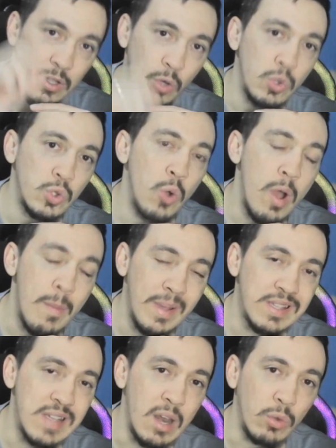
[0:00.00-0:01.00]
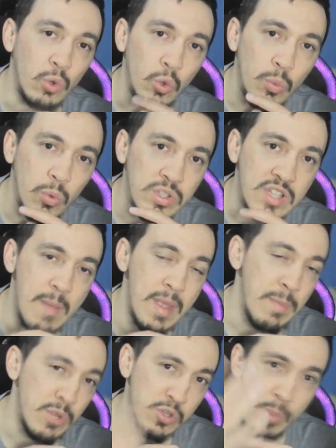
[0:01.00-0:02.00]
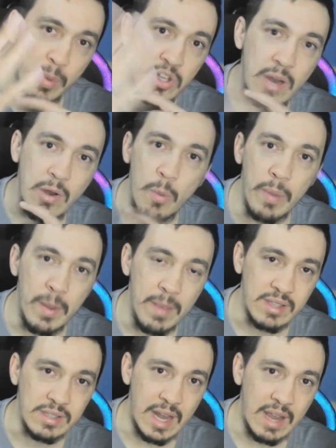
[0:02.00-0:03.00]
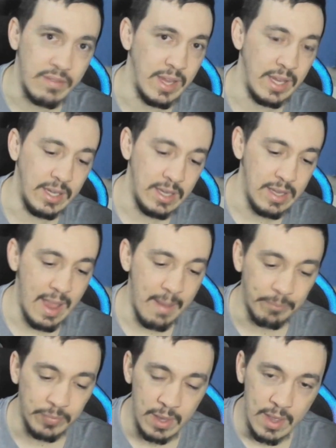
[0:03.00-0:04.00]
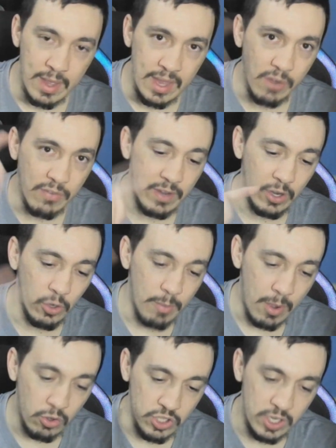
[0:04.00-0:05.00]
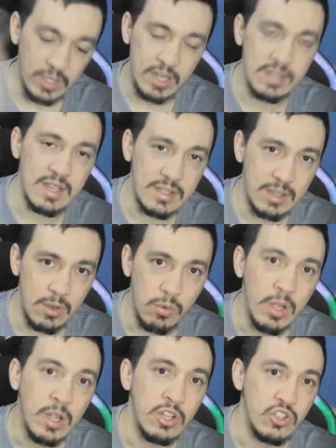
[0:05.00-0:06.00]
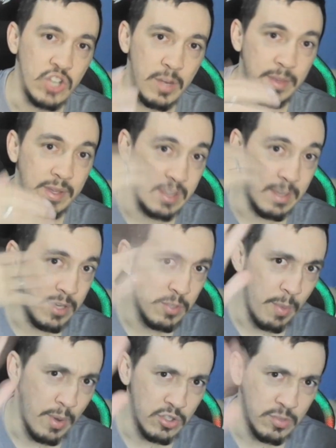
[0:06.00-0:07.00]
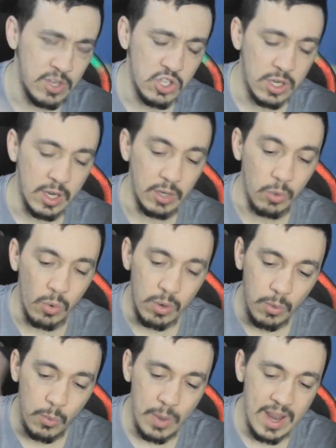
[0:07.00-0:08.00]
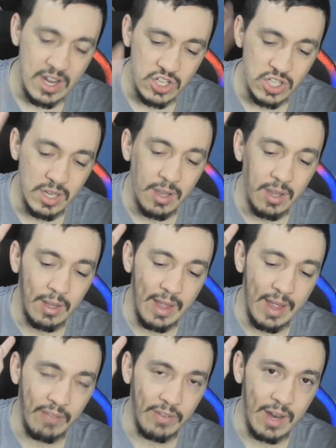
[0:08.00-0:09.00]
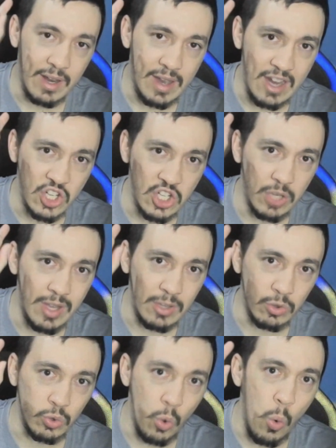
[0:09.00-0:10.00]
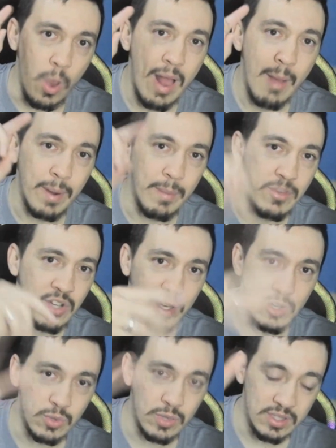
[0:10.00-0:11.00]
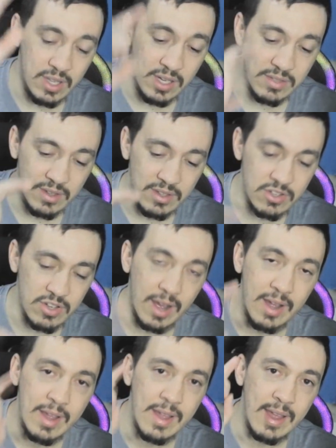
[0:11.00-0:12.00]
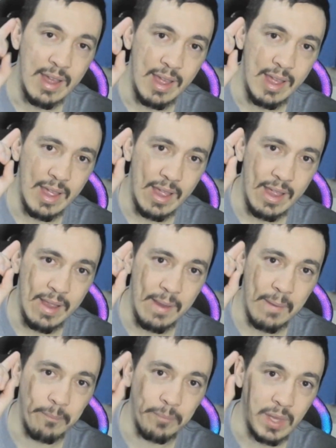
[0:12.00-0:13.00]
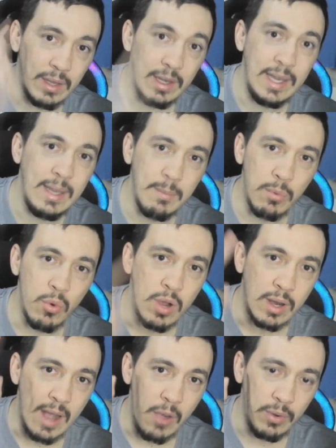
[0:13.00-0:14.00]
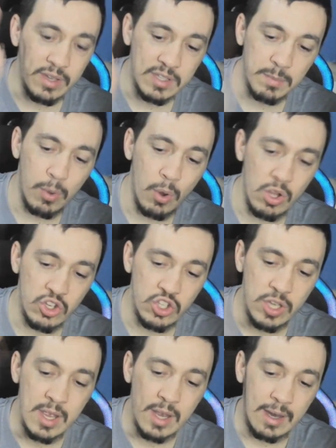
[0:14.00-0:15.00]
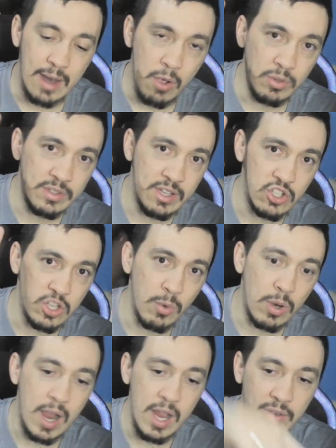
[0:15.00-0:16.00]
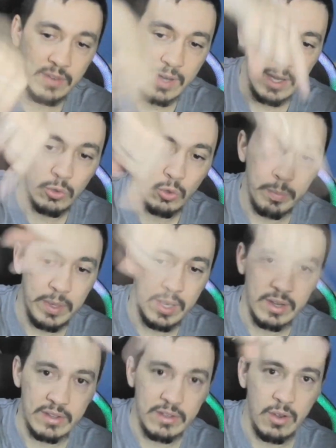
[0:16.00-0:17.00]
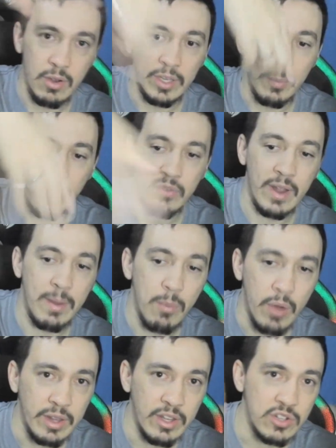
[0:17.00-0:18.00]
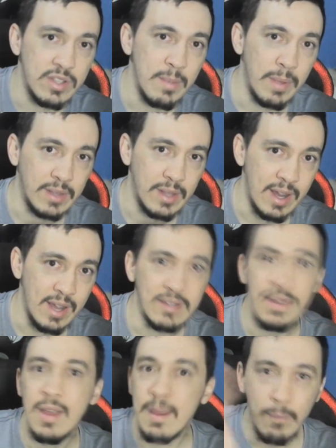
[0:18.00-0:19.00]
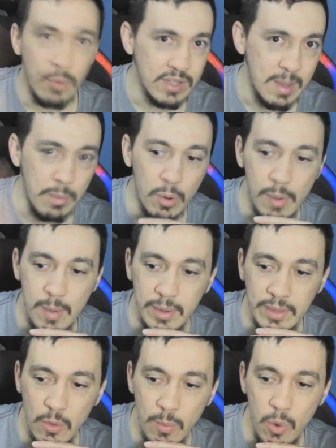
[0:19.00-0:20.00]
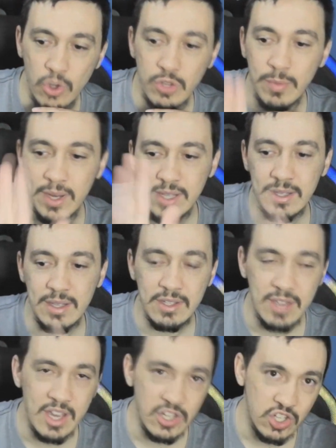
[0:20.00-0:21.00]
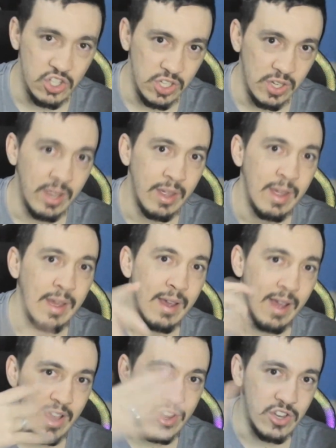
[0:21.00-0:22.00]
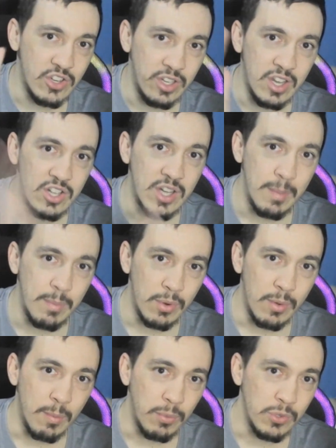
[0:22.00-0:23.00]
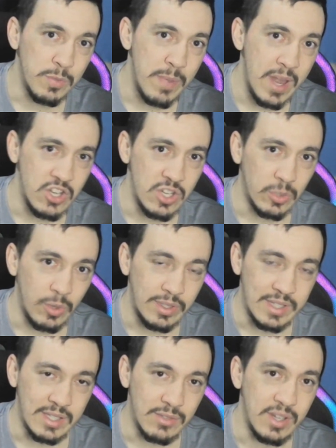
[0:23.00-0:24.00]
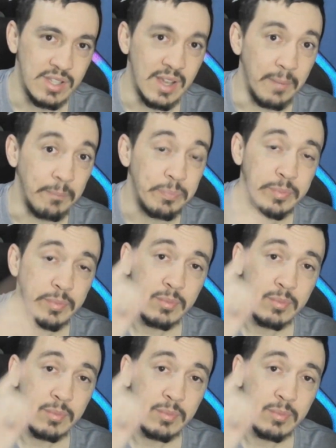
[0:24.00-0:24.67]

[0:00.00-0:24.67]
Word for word: Não estou, rapaziada. Todo mundo sabe aí, principalmente que acompanha minhas lives aí, que é eu falando mal de renderização, de NPC, principalmente os medicânicos. Crash, é, ficar crachando à toa. para mim já crachou umas três vezes já. É, limbo, carro que explode, carro que você chama o carro ele fica redopiando assim, ó, e depois vai embora e deixa você para trás. Pois é, problema tem um monte, mas isso aí a gente a gente deixa aí para os patches de atualizações aí.